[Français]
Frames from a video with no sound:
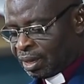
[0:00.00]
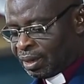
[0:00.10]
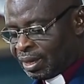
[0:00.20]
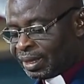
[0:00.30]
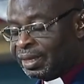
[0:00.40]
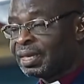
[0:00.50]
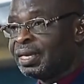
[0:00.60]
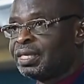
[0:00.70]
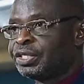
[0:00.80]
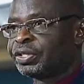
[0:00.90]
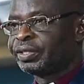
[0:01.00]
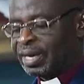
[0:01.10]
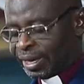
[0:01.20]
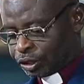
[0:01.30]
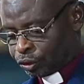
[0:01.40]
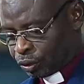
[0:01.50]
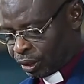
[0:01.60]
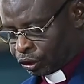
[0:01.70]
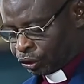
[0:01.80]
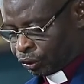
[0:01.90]
L'Église de la
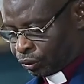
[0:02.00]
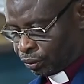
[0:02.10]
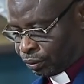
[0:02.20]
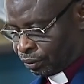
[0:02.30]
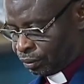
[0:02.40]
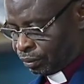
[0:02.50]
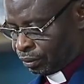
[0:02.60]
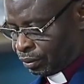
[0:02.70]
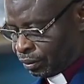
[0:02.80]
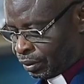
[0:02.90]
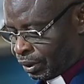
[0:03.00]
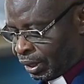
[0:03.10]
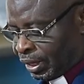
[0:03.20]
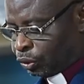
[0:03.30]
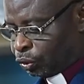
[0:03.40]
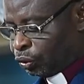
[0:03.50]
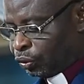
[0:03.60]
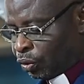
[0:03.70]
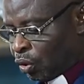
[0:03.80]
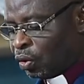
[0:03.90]
Restauration est une
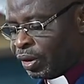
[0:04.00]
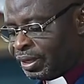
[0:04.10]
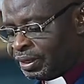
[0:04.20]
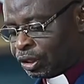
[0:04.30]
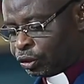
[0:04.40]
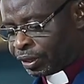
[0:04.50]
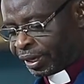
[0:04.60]
organisation